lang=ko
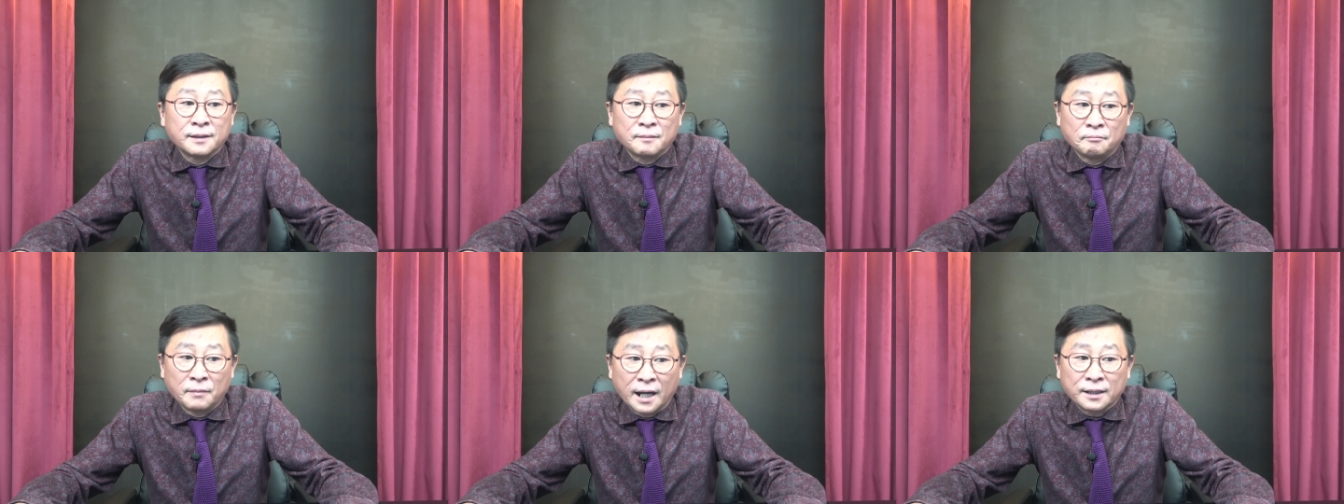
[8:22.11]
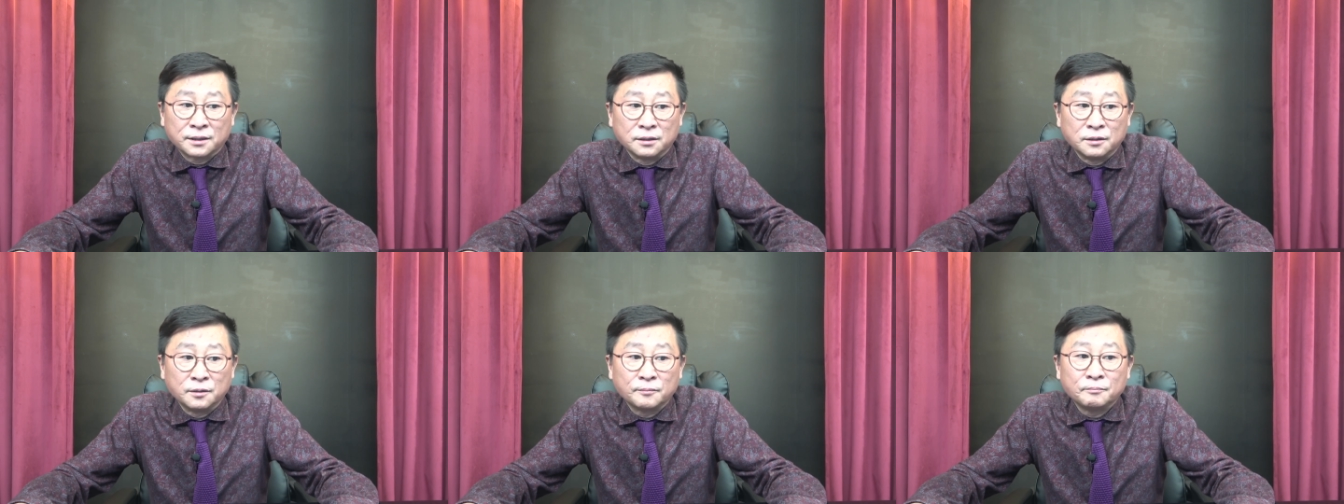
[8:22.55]

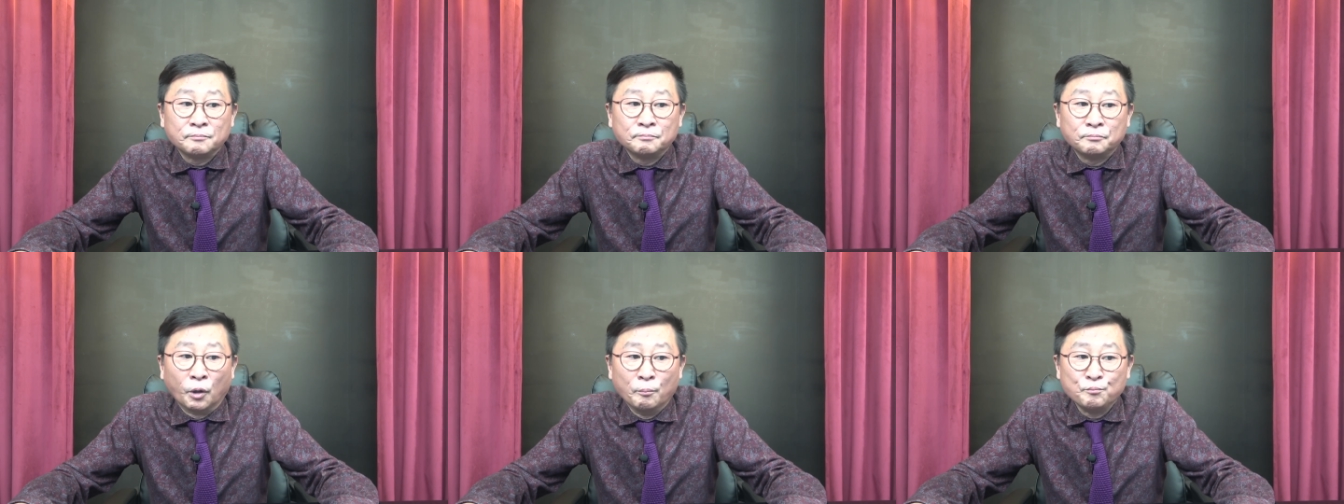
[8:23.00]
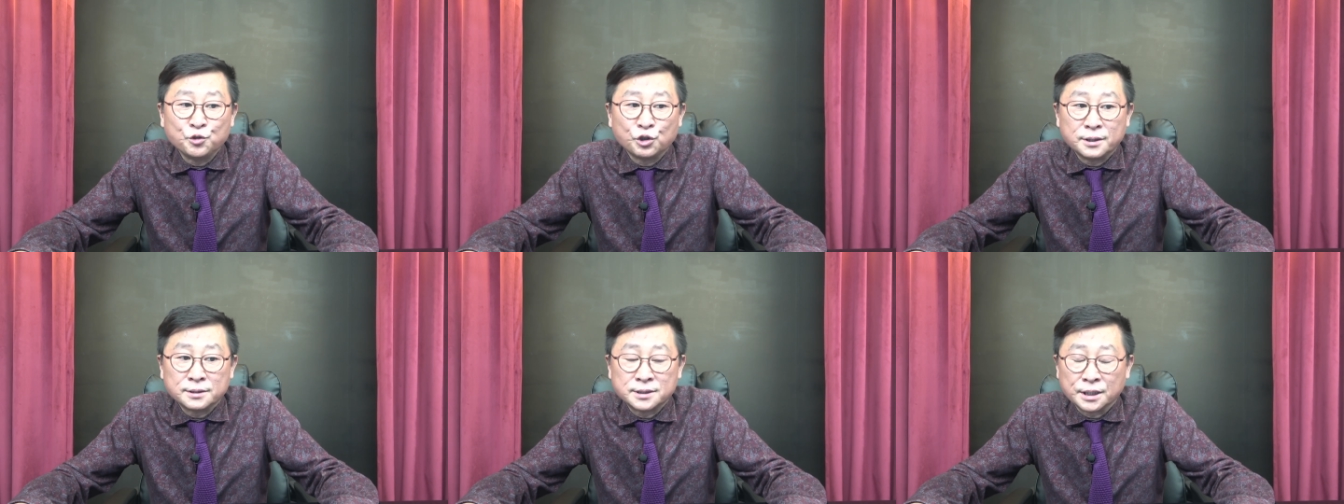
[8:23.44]
막을
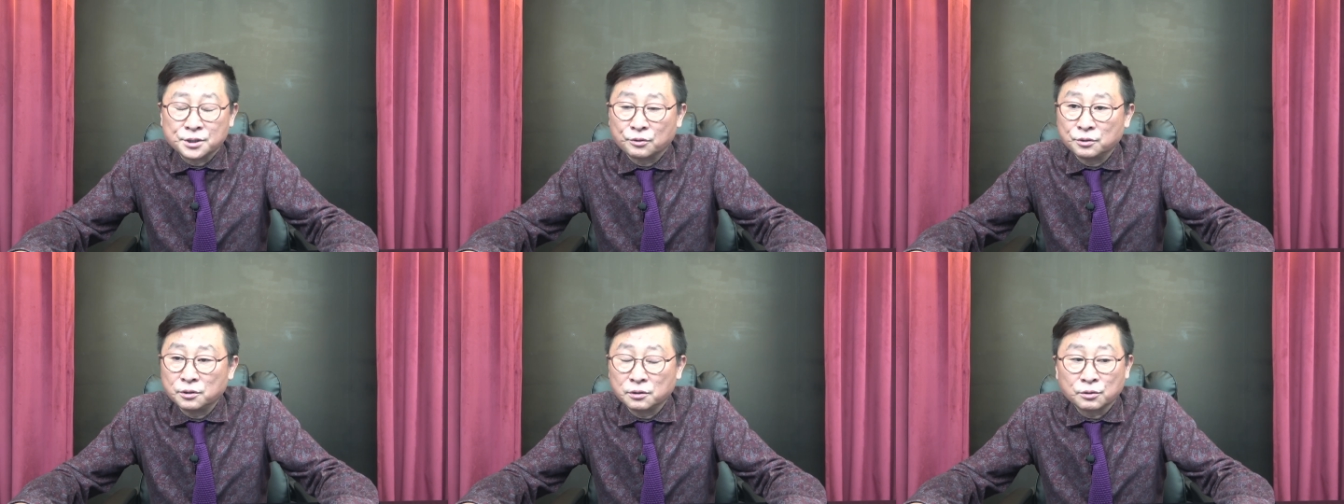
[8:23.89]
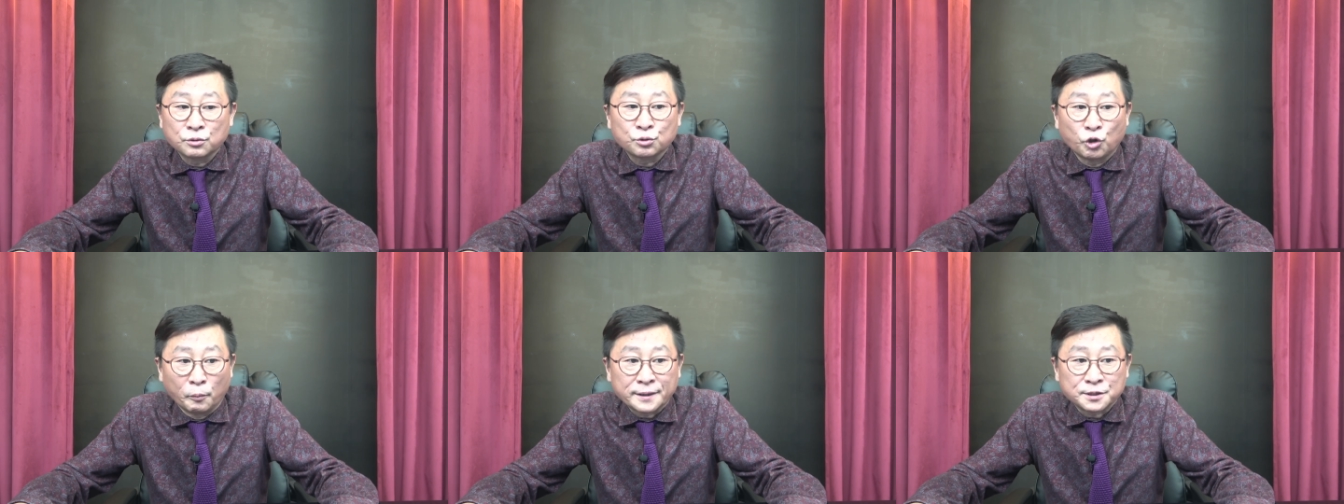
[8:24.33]
법률 제정을
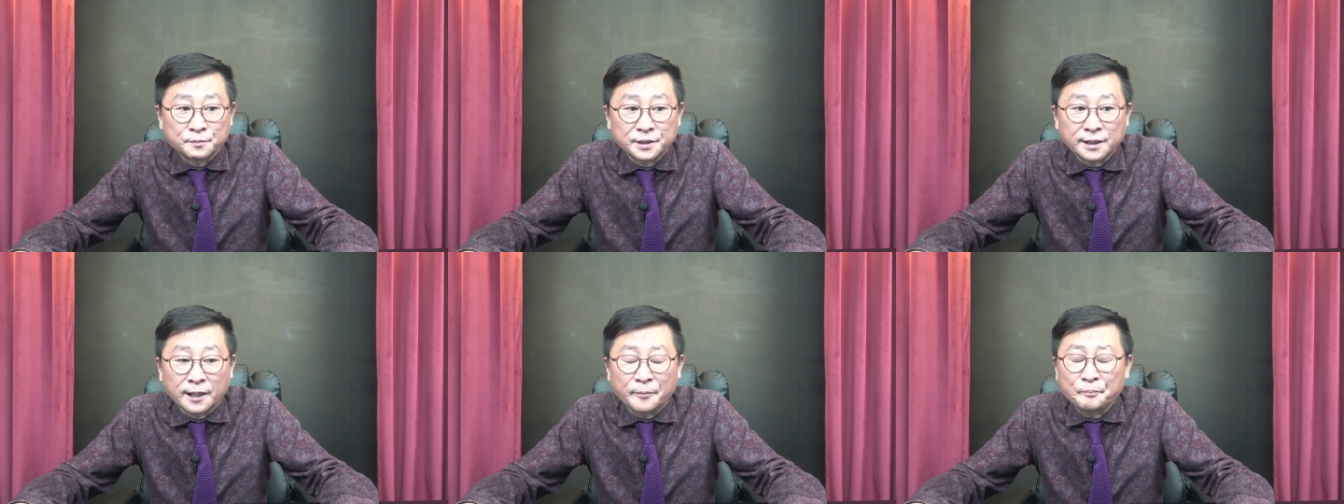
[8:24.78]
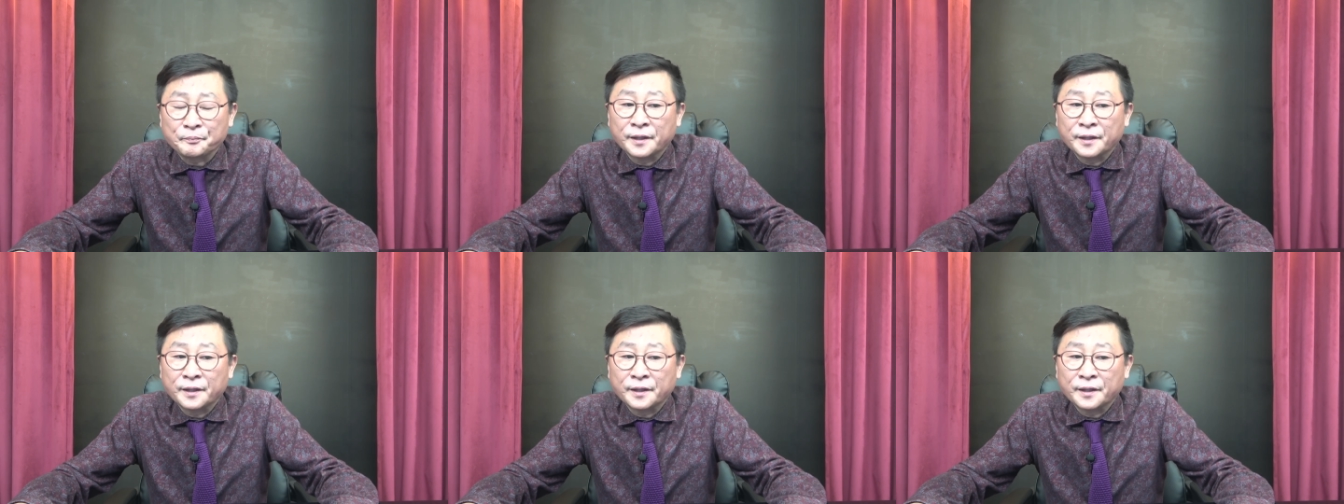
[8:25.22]
꼽았습니다.